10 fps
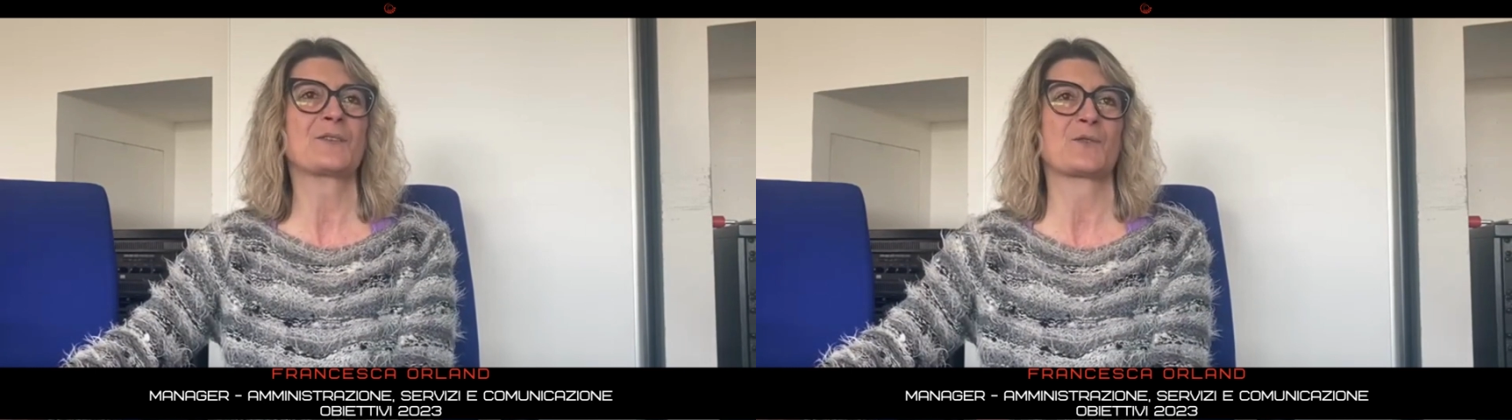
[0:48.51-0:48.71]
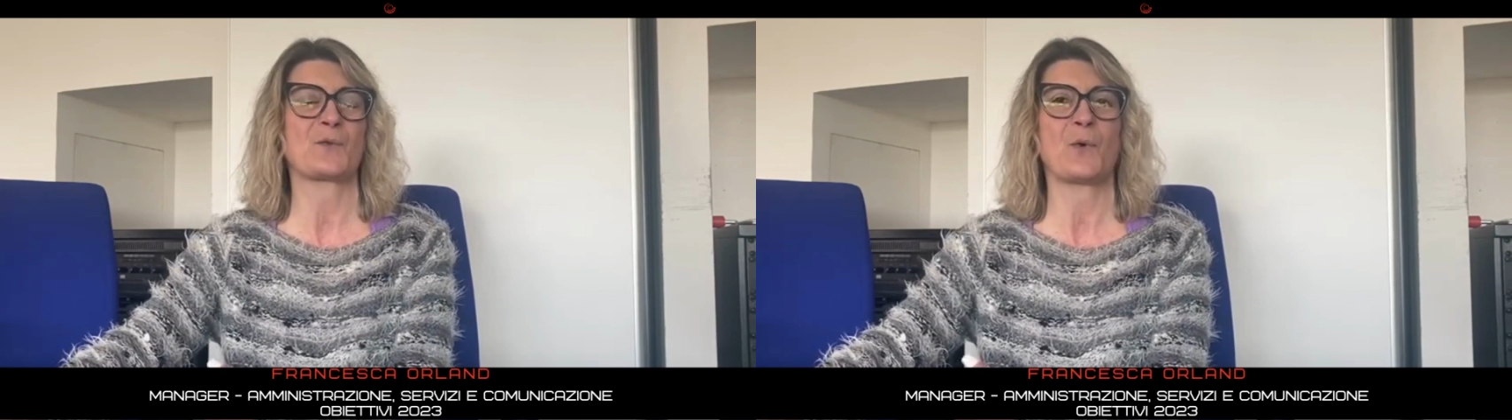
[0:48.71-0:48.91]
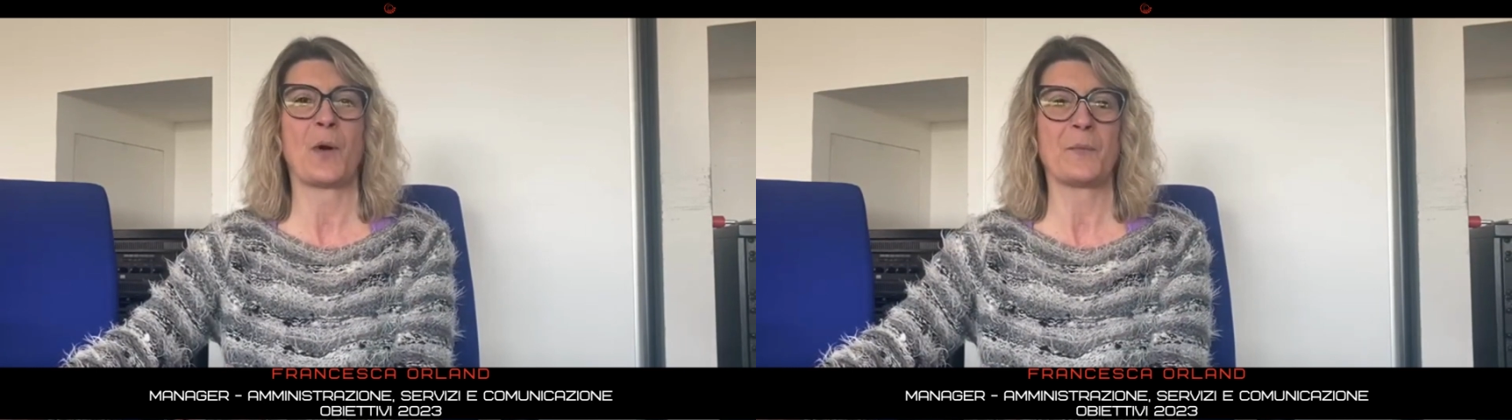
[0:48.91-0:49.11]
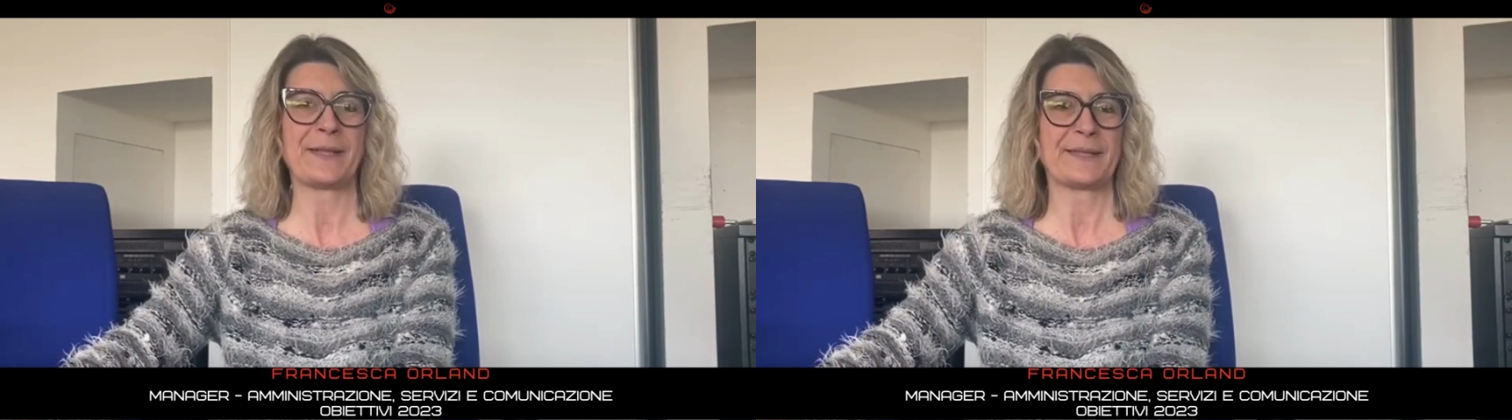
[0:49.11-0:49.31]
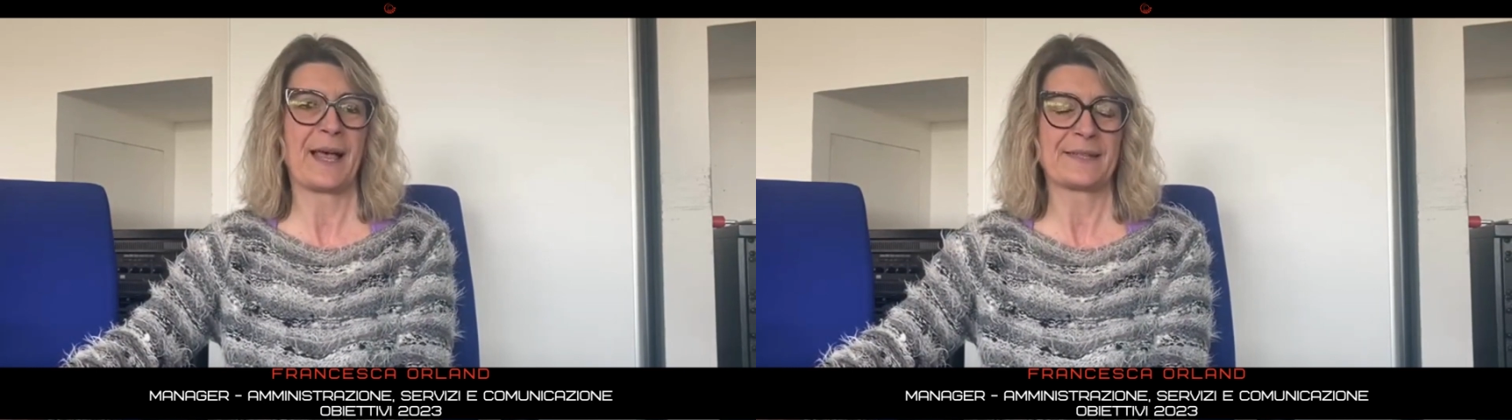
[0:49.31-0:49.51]
sono
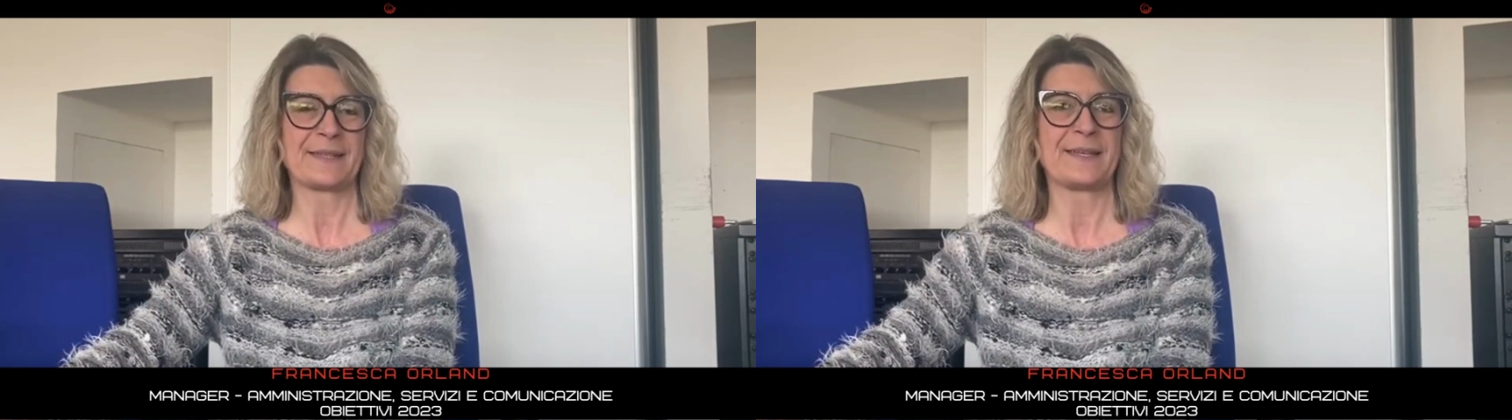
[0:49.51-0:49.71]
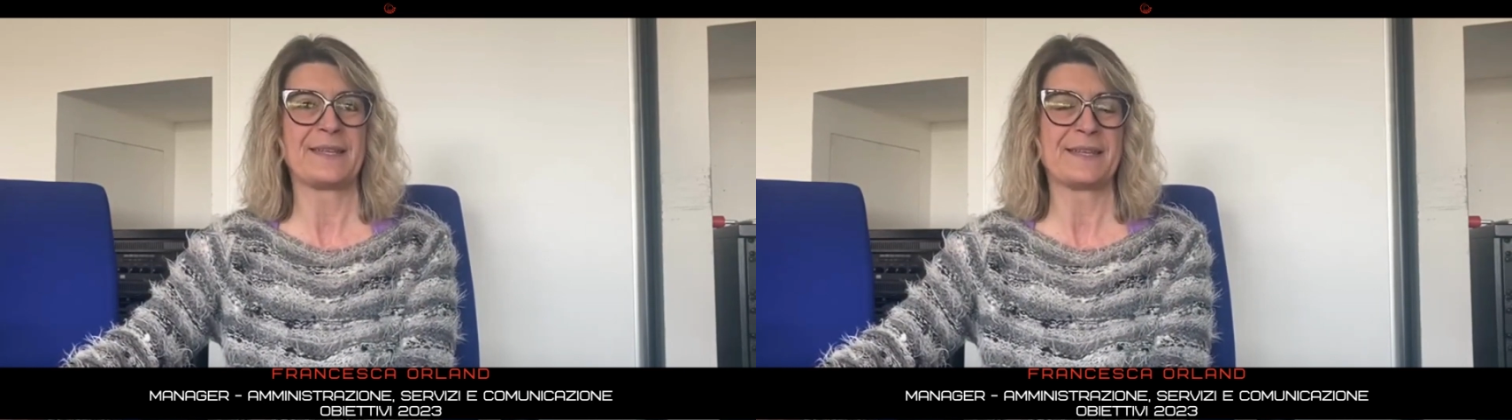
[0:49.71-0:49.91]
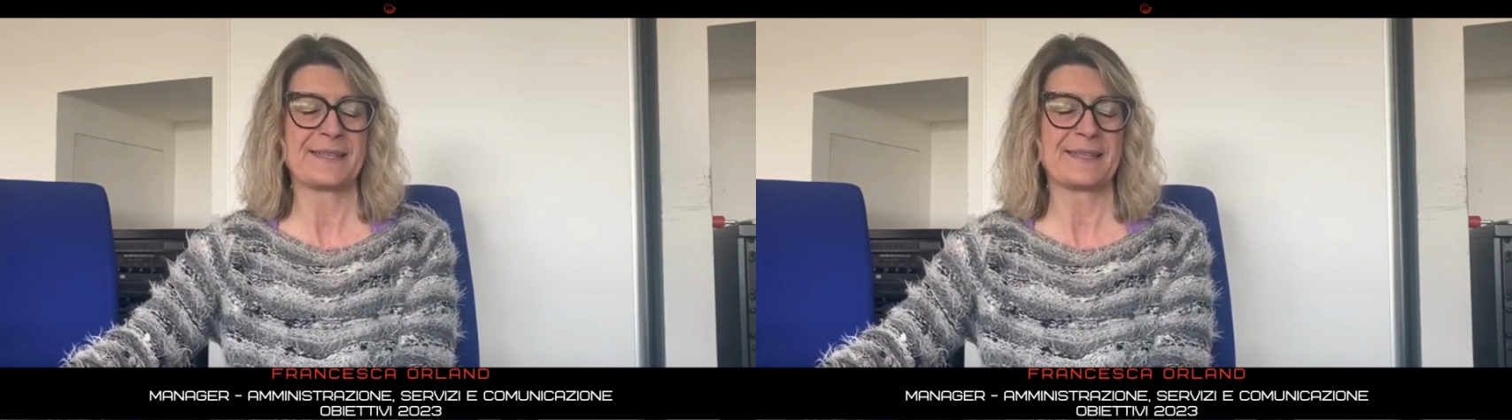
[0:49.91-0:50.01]
aumentati gli